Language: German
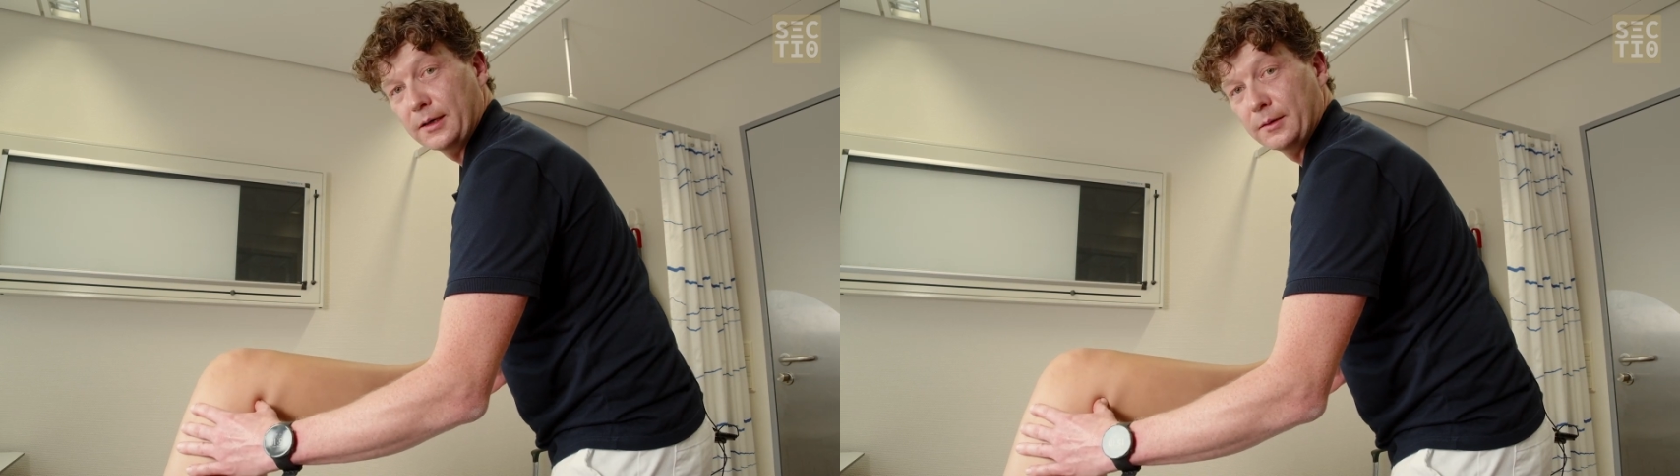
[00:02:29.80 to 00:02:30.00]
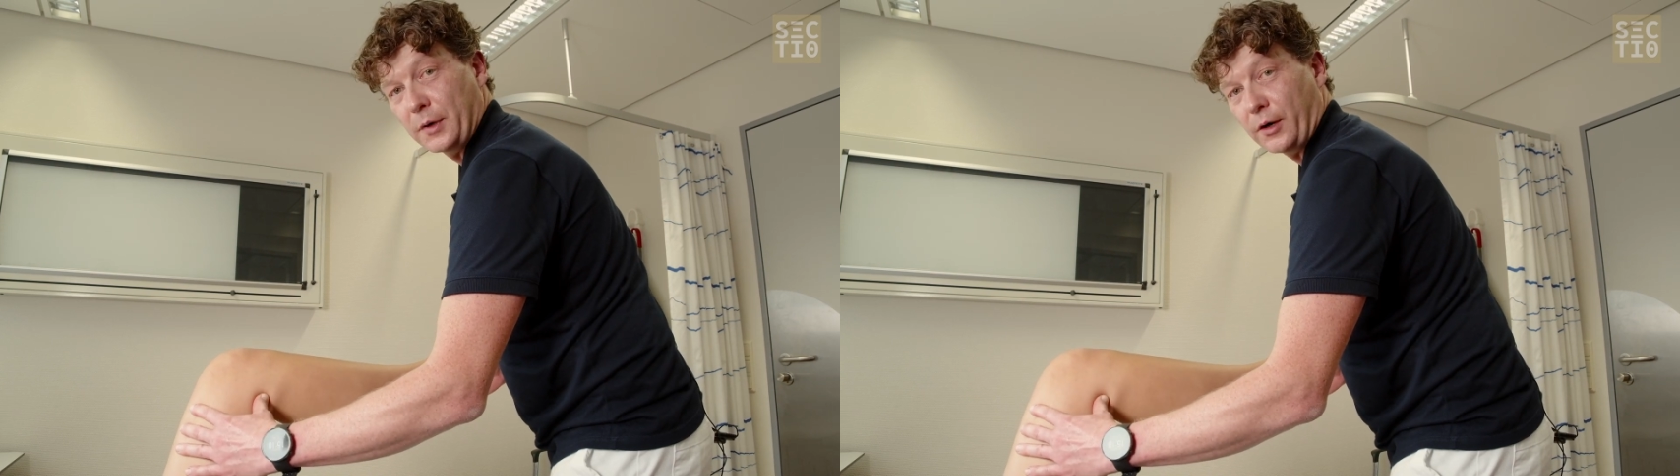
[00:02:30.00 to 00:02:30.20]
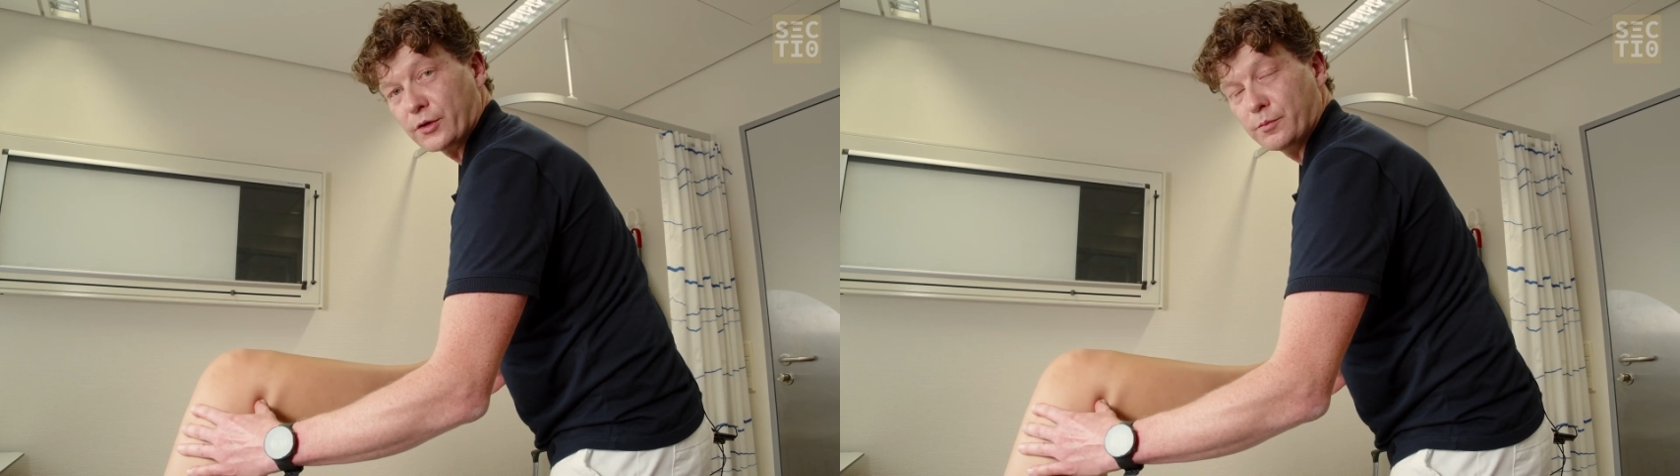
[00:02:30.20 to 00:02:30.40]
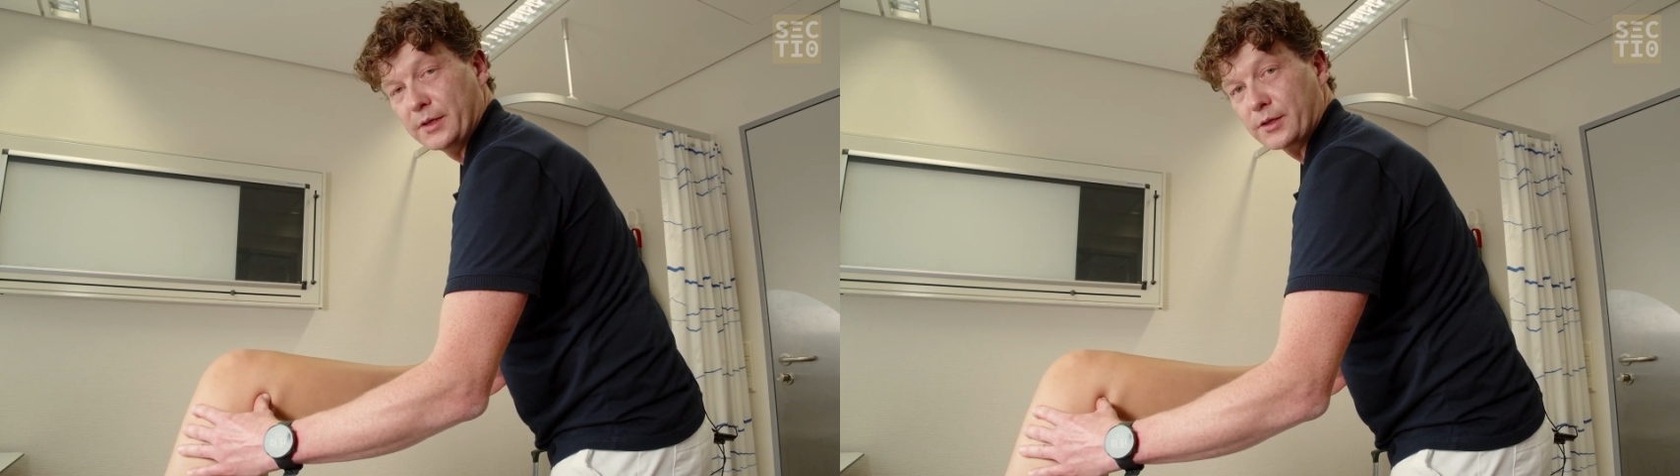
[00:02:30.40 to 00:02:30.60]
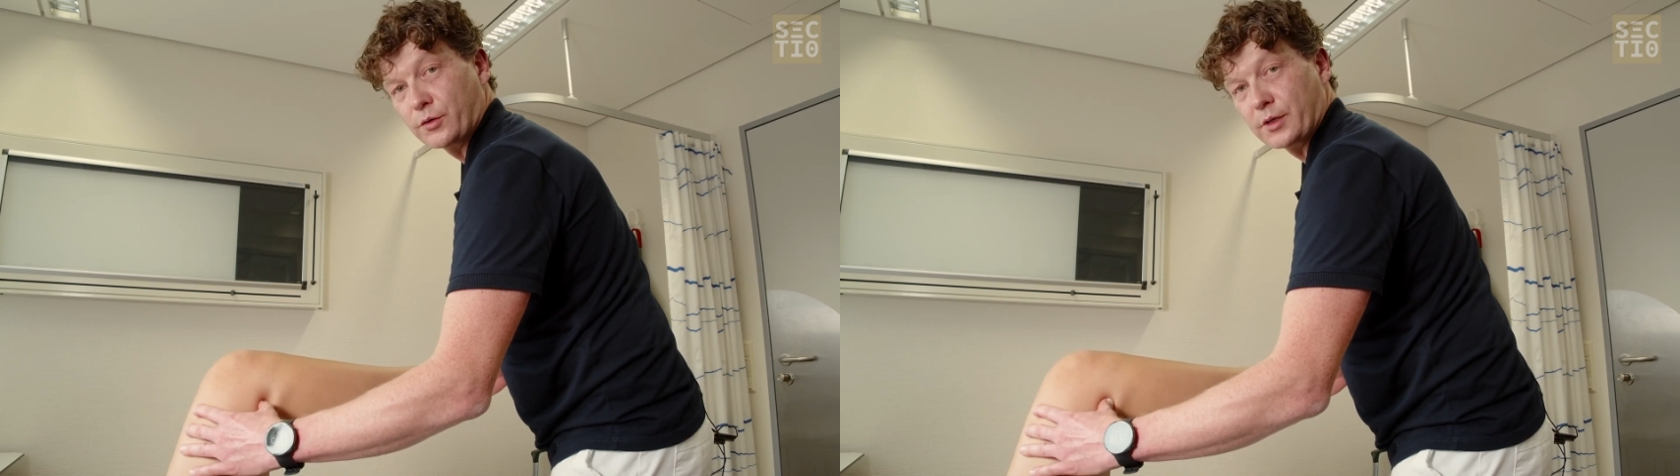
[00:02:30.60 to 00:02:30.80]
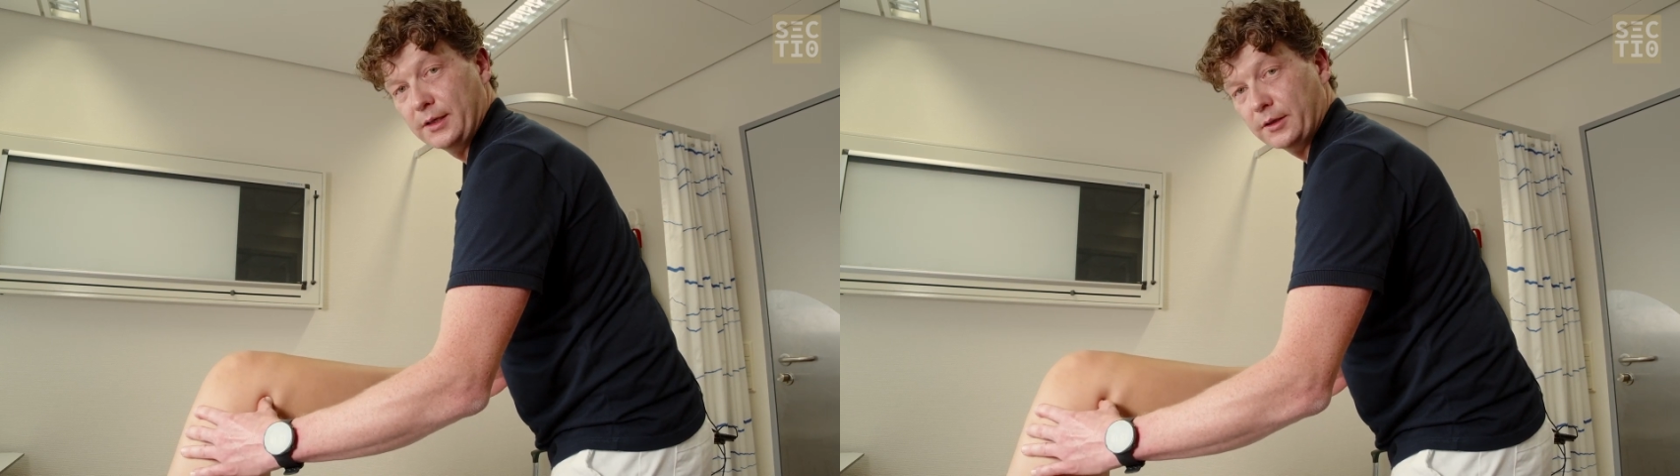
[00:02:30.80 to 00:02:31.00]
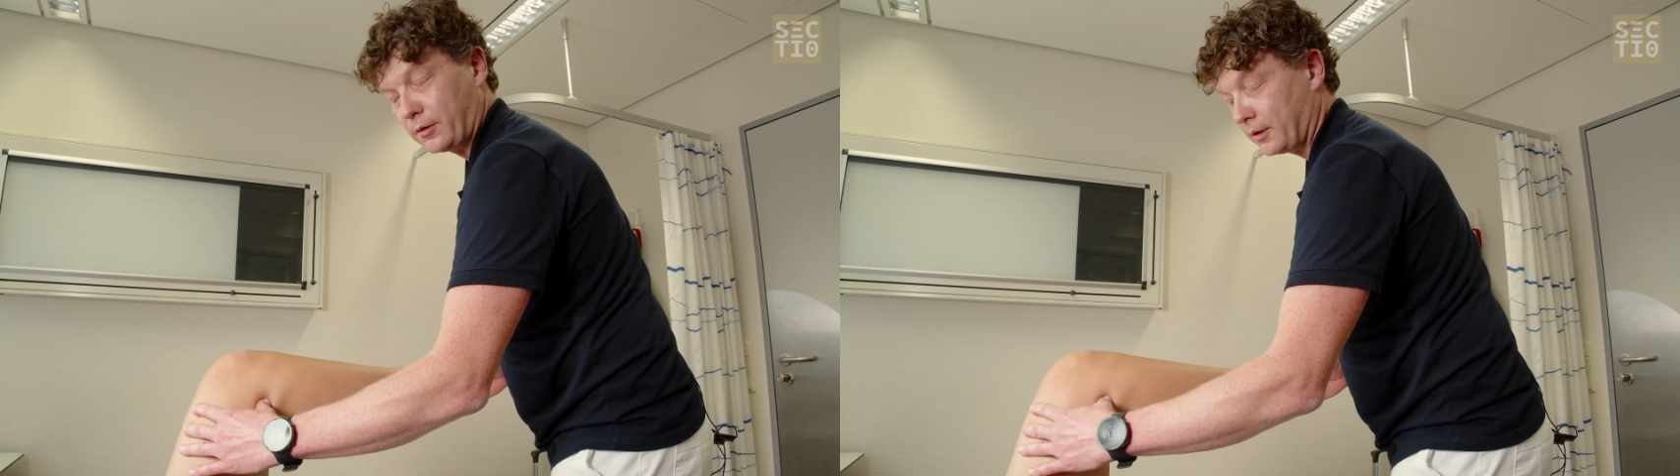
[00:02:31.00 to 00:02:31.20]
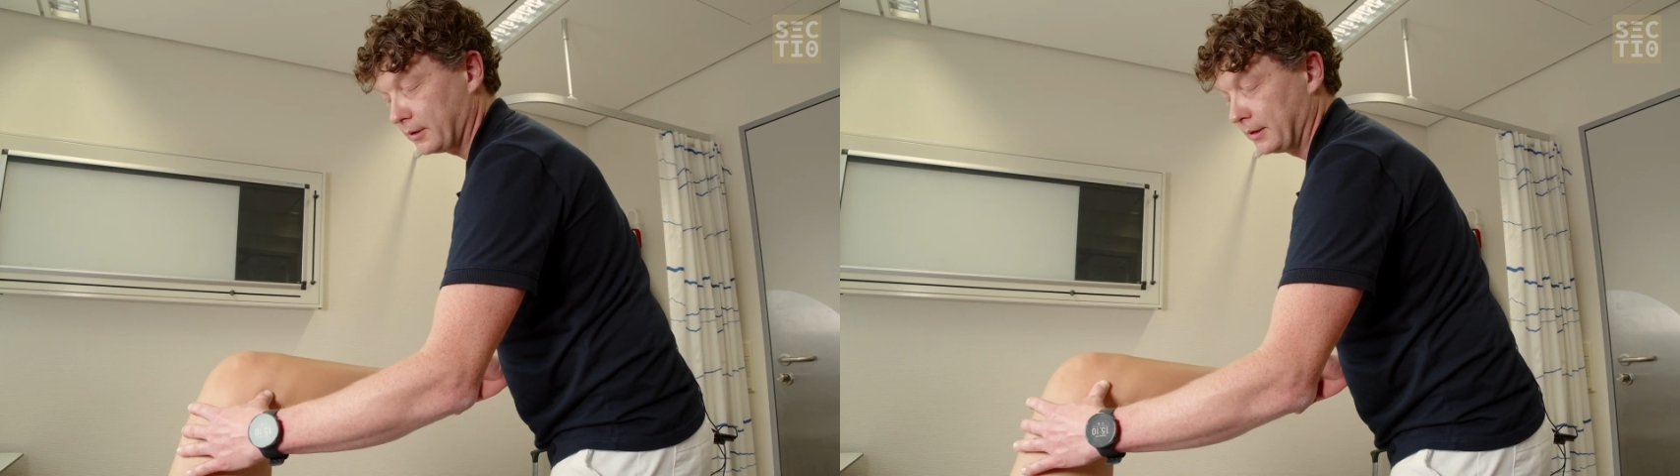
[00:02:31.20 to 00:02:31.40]
ähm, Außenmeniskus
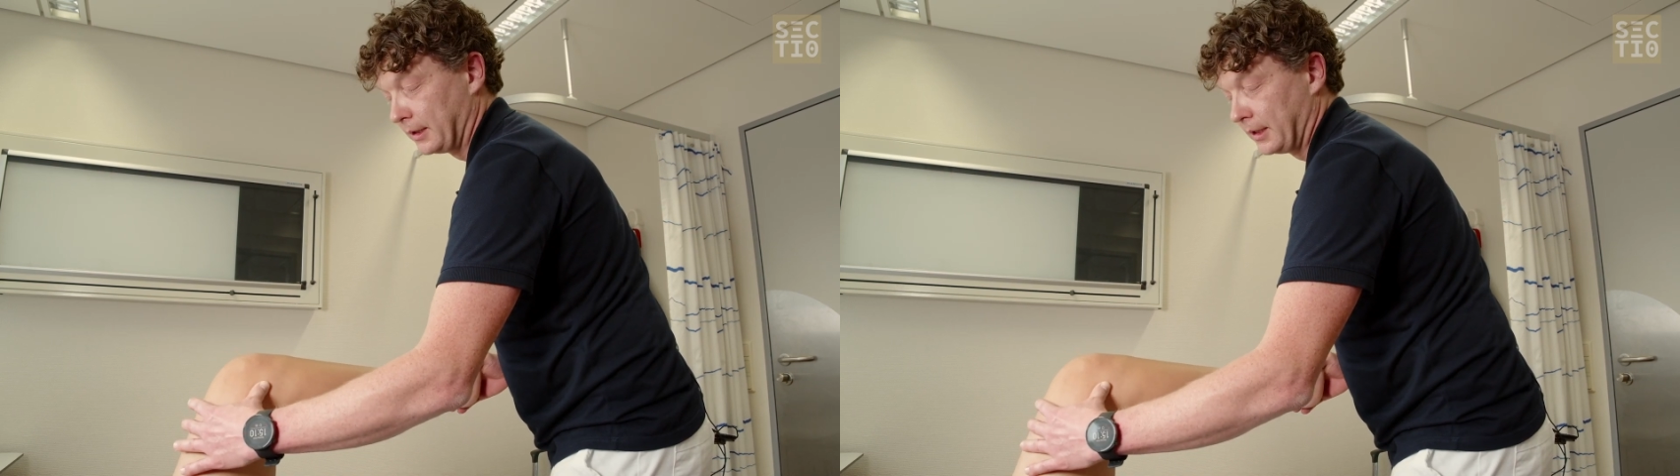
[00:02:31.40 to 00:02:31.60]
Hinterhorn.